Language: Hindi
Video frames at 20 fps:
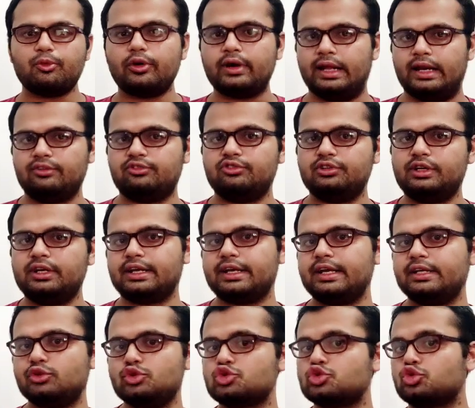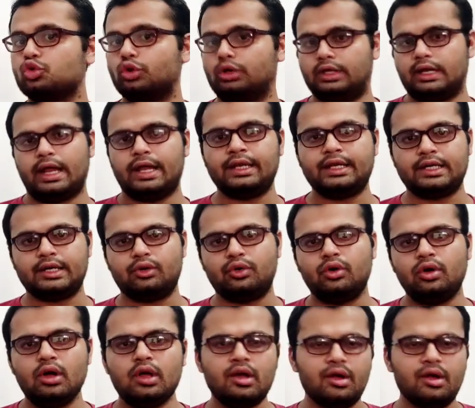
आपको हेल्पफुल लगी है तो इसको लाइक करो